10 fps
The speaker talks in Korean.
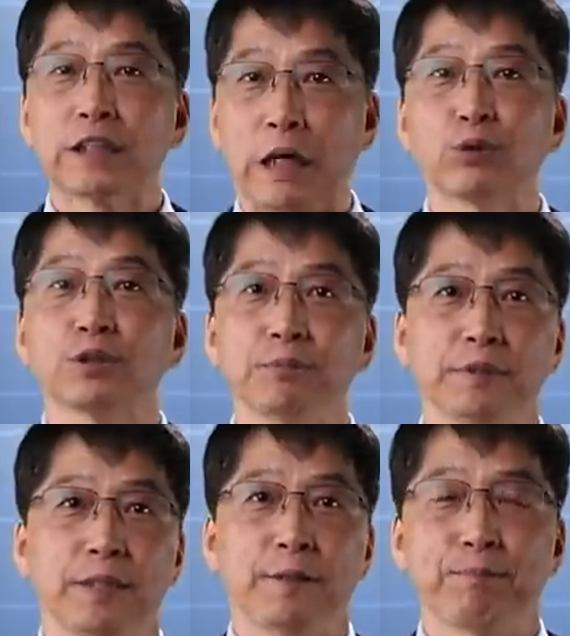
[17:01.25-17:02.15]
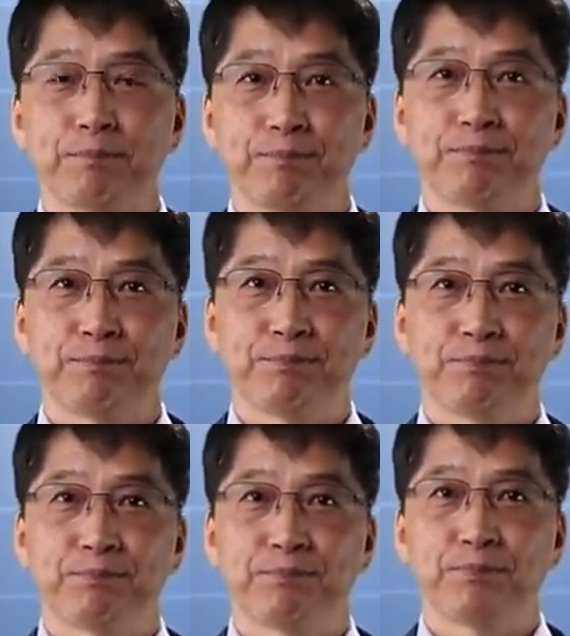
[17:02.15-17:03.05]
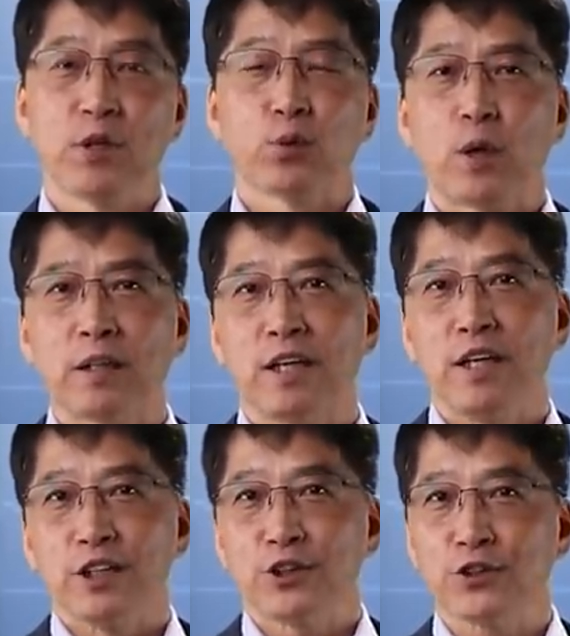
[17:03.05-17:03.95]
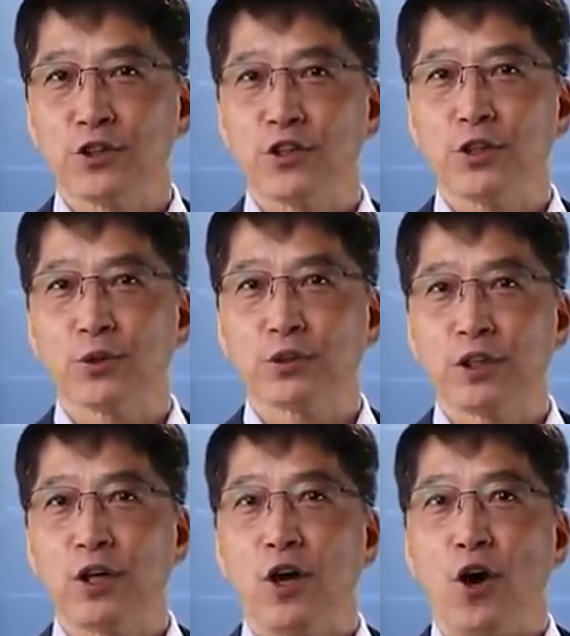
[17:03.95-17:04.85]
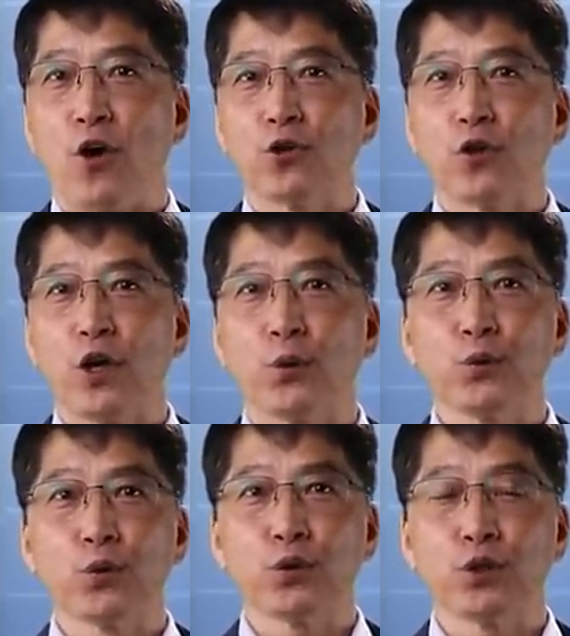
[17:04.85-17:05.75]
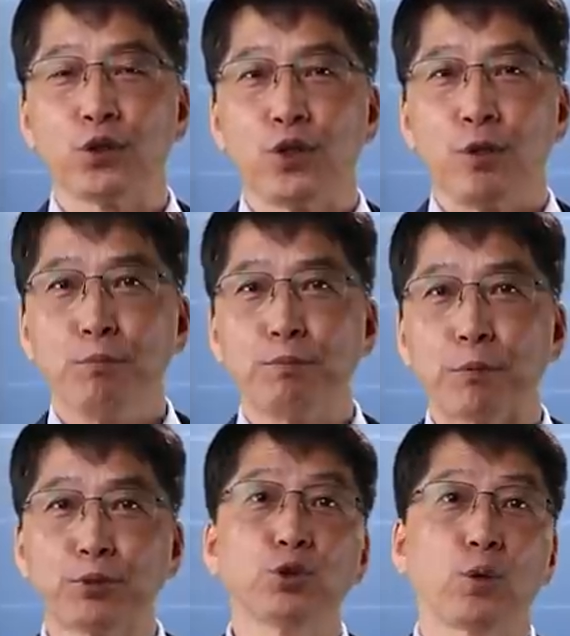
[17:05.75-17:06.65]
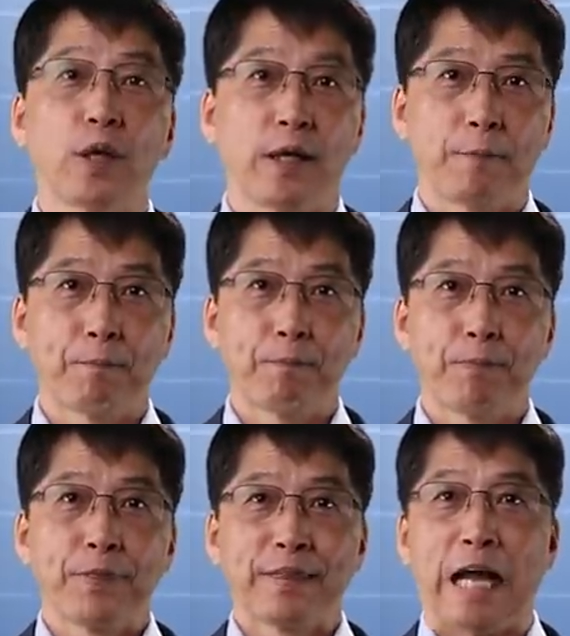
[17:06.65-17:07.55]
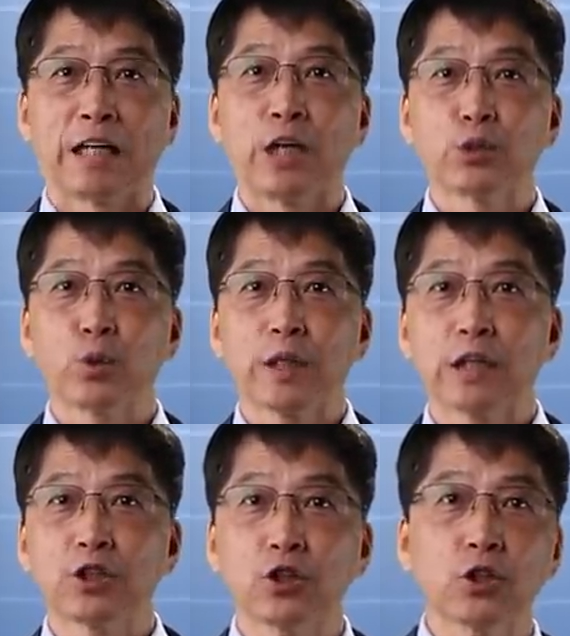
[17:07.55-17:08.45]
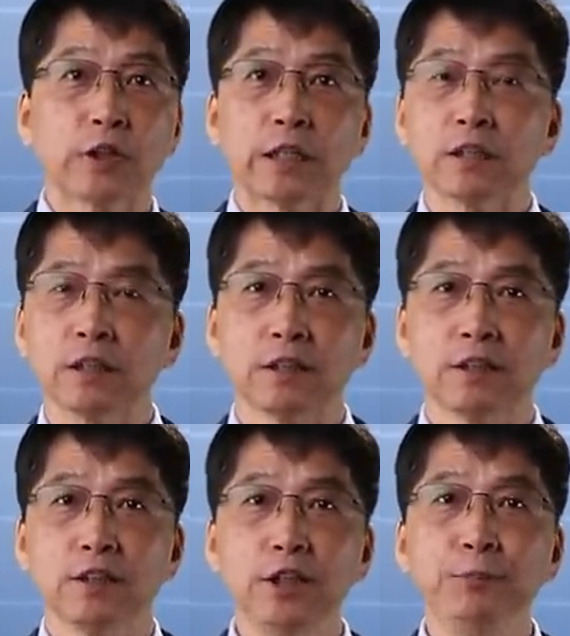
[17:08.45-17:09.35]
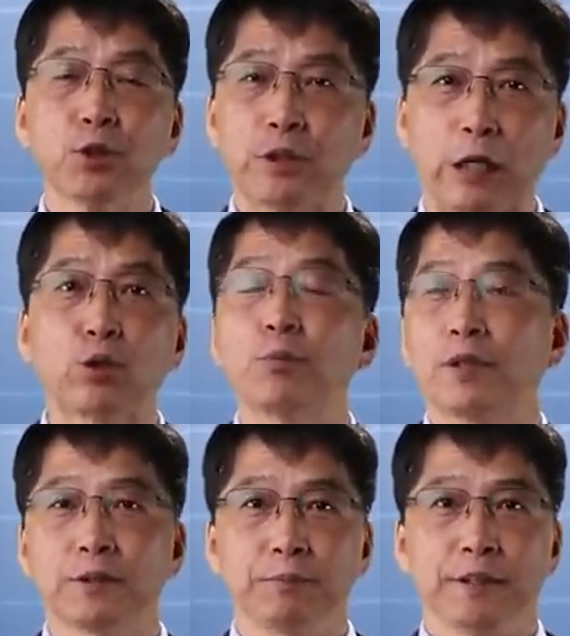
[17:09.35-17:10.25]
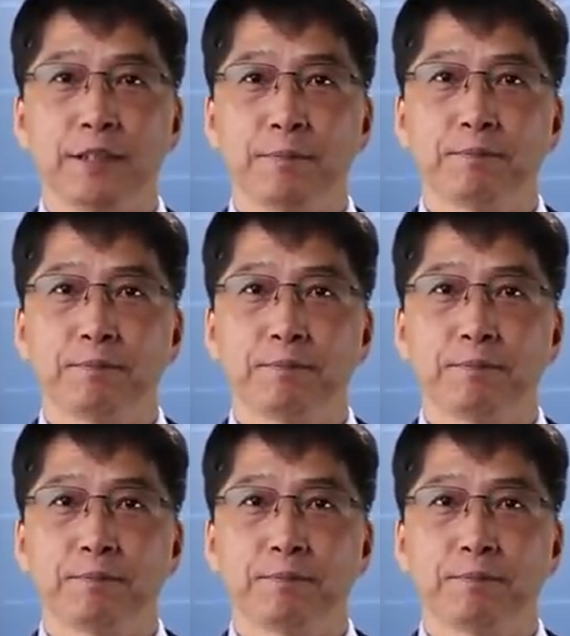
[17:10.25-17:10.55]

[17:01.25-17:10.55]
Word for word: 다루었습니다. 또한 성경에 기록된 언어의 혼돈을 문법 순서와 단어의 소리가 섞였다는 의미로 다루어 보았습니다.